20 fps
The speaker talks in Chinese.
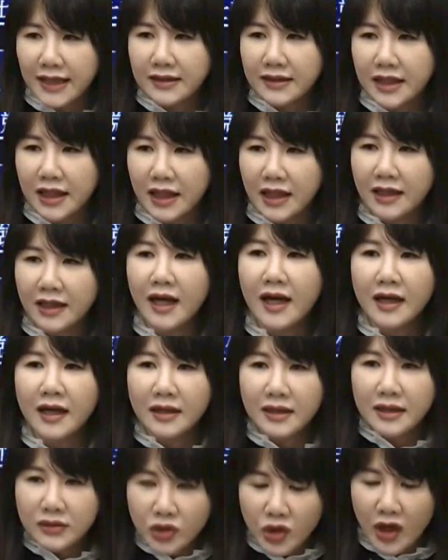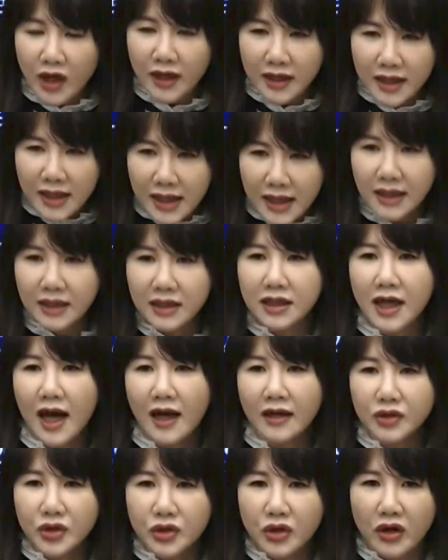现金。做以
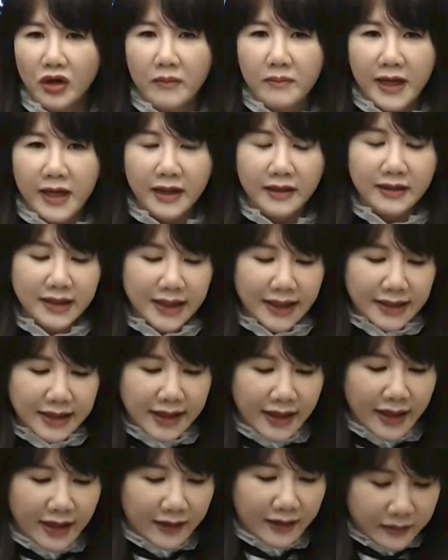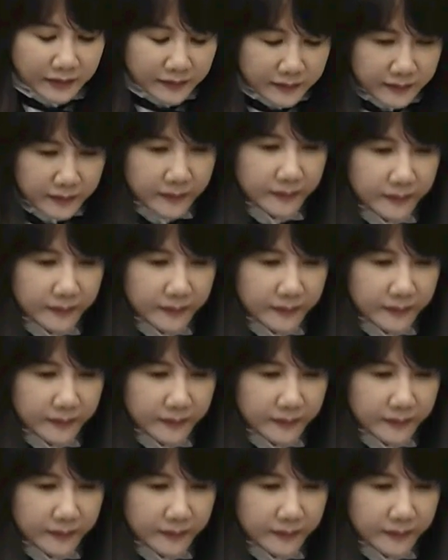上说明，谢谢。